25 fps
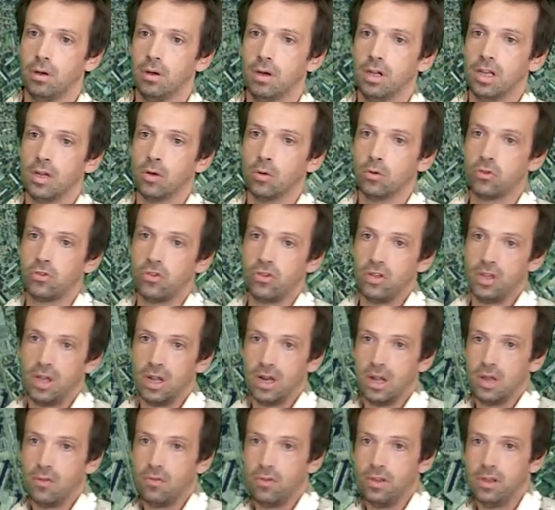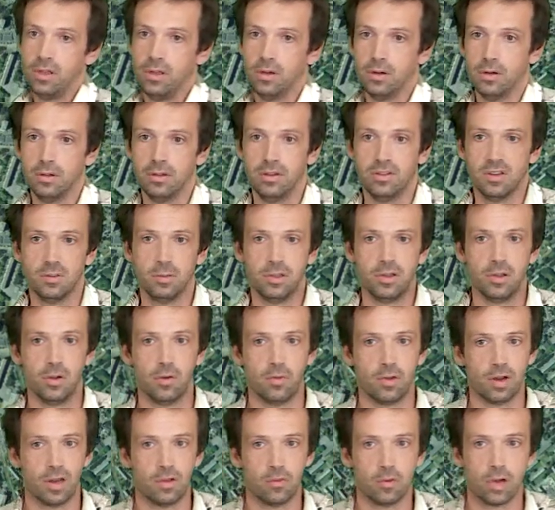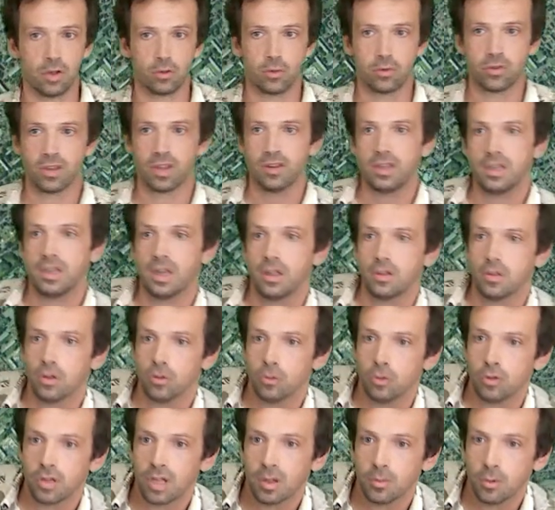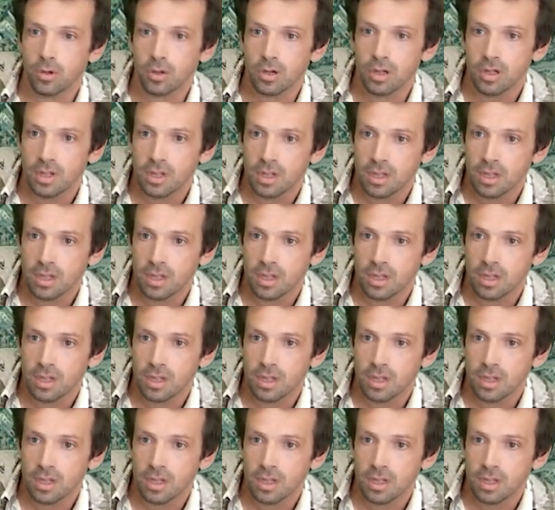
et aussi à la vie des habitants, on va aller voir deux indicateurs notamment,